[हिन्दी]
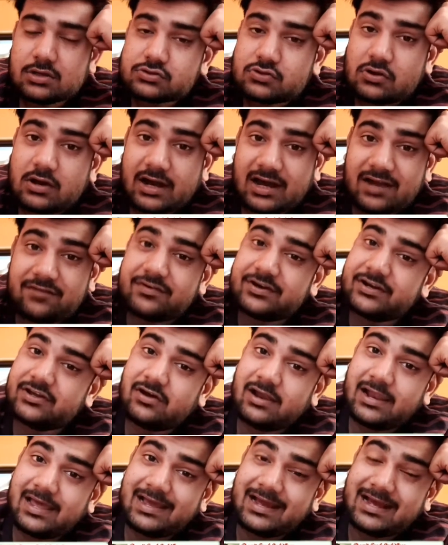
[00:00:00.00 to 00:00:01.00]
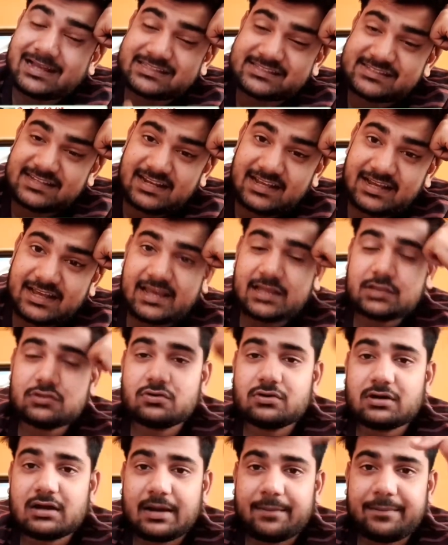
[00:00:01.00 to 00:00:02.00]
तो अगर वीडियो लाइक अच्छा लगे
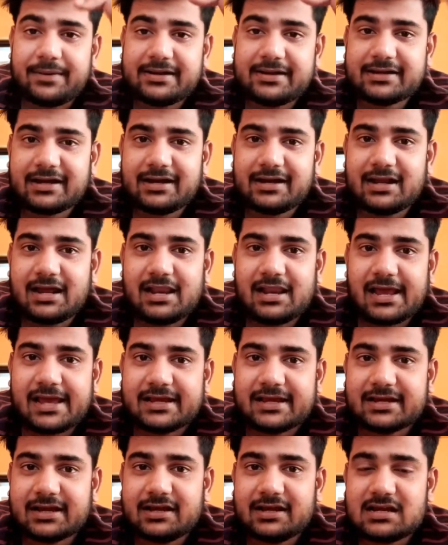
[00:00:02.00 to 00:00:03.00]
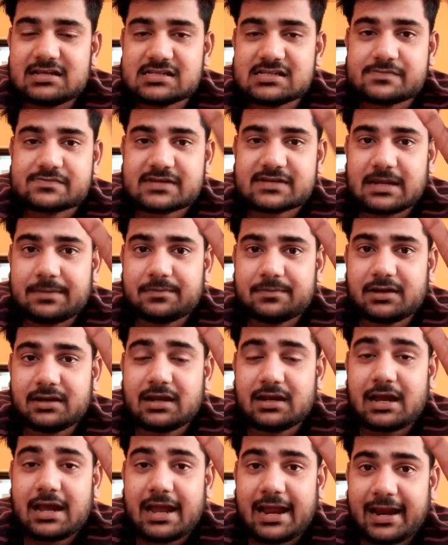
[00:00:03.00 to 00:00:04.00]
तो कमेंट करना लाइक करना सब्सक्राइब
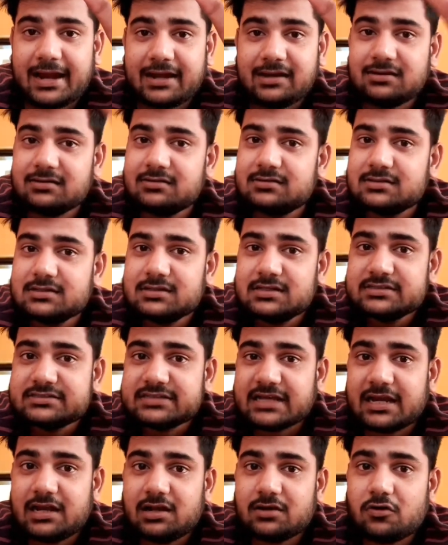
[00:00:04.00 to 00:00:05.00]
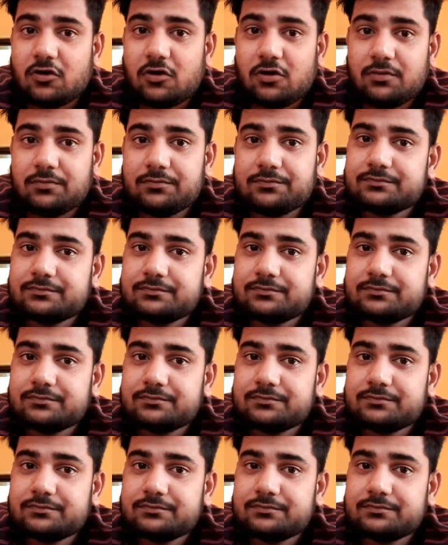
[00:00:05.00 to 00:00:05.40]
करना एंड चैनल को